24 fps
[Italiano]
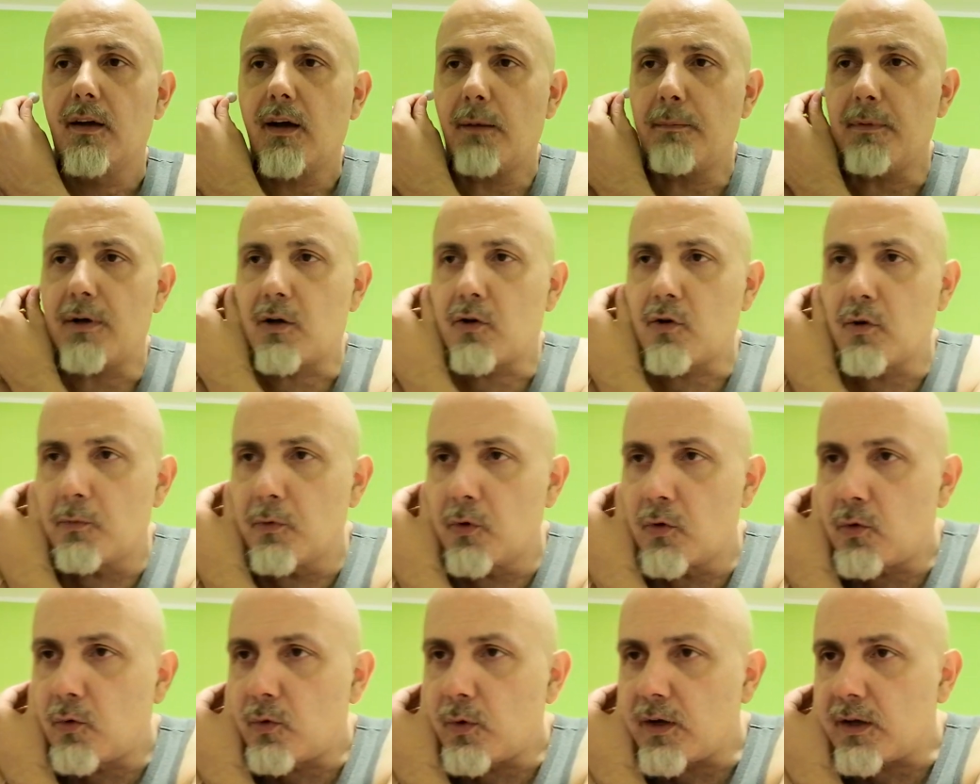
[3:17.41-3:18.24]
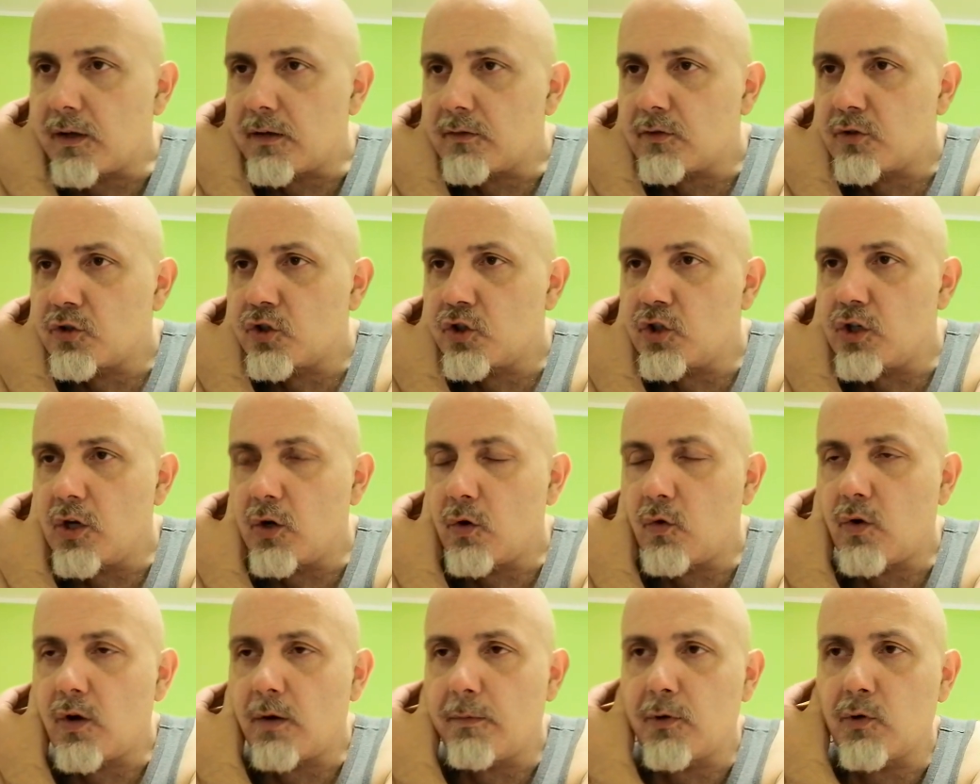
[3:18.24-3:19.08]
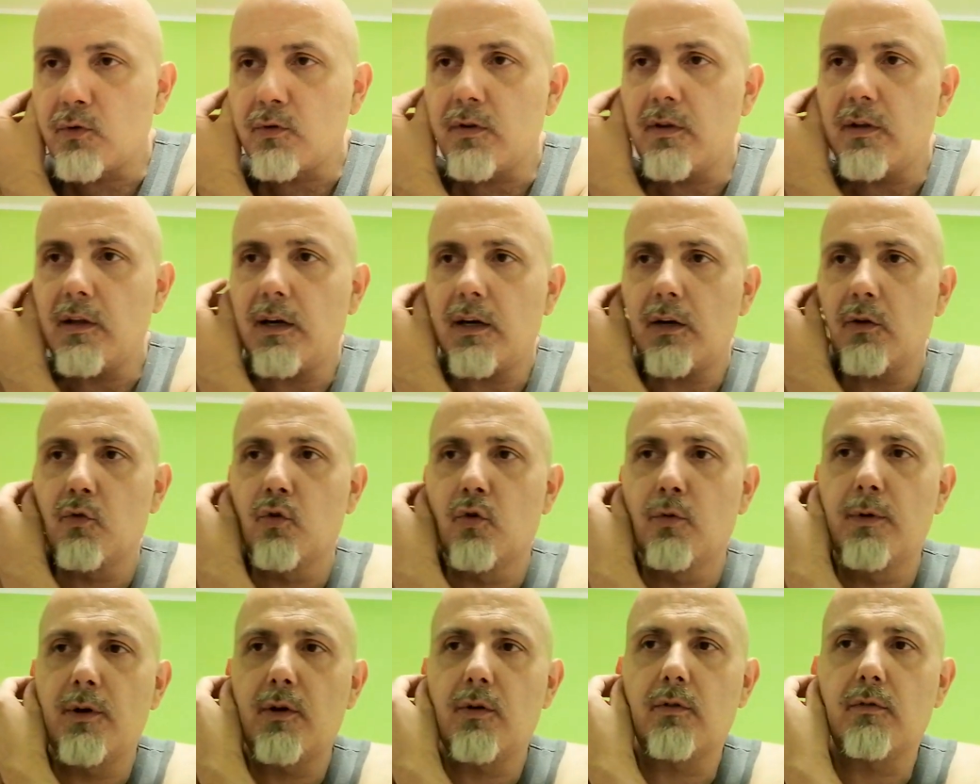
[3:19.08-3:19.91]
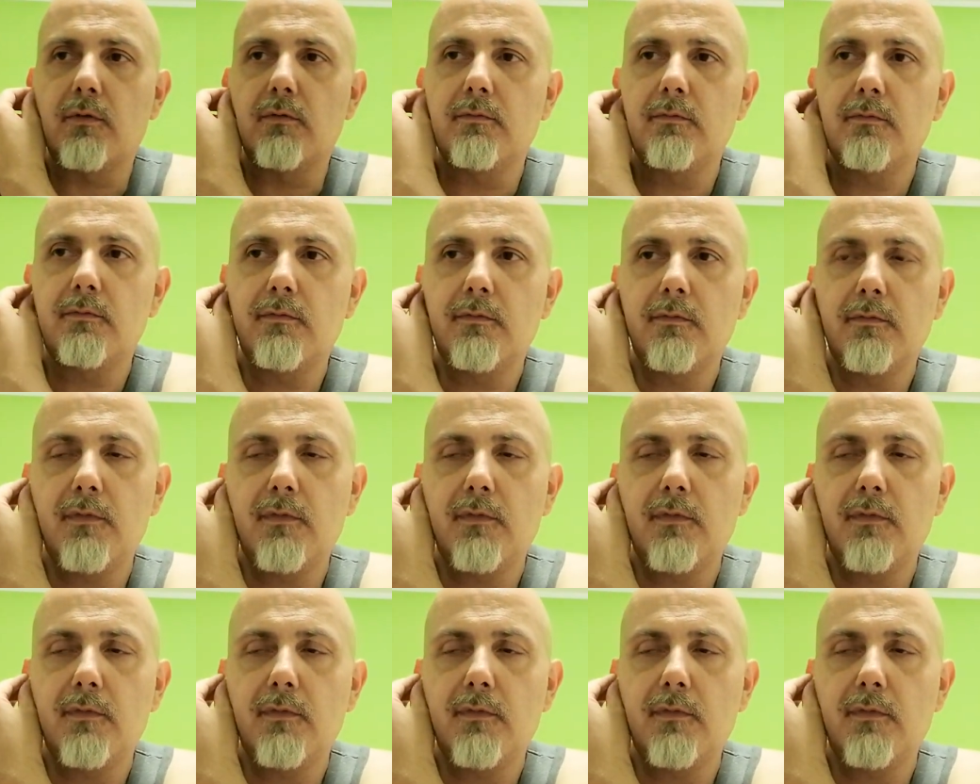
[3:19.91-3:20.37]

Vabbè, comunque 5 minuti di recupero,